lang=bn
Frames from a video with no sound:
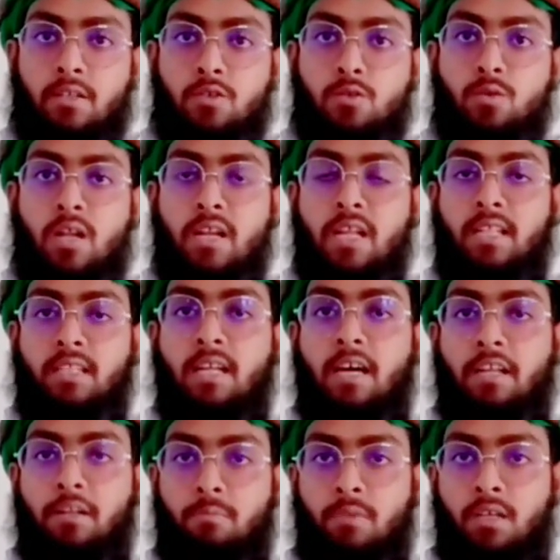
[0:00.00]
সোনানে
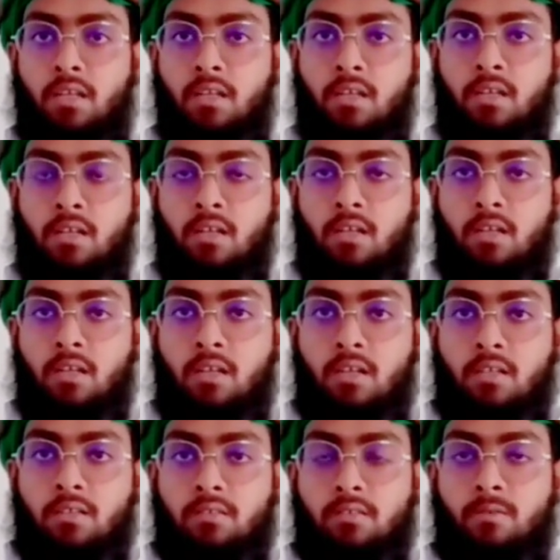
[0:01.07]
আদারিমি
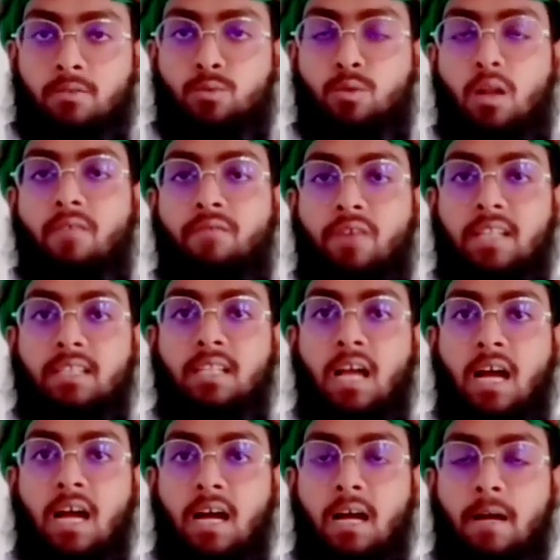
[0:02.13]
যে সুরা
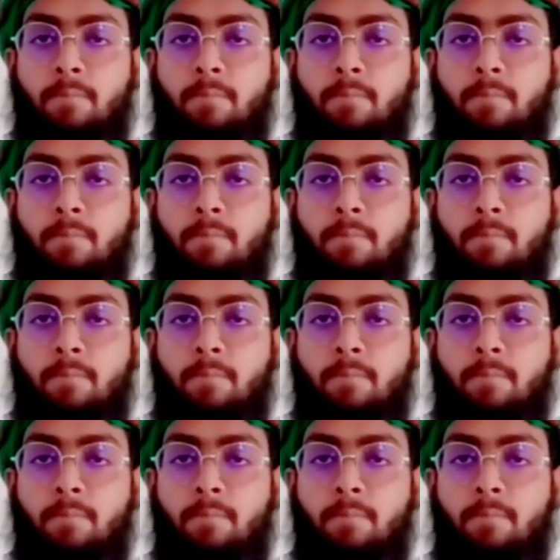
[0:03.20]
ফাতিহা